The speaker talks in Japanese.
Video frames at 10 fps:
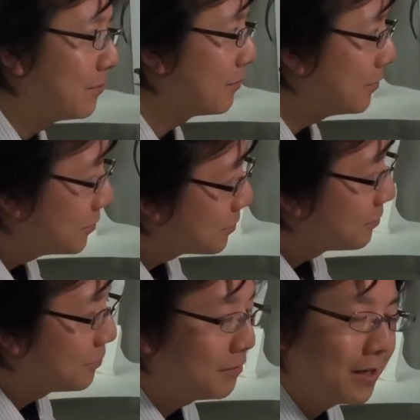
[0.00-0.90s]
もこういう
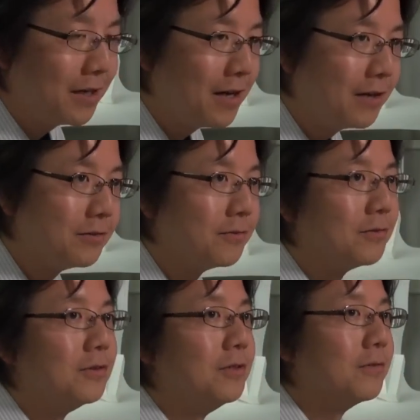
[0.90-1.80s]
ソフトウェアがあるこ
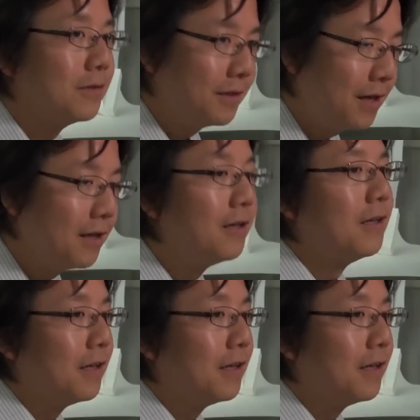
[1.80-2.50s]
とによって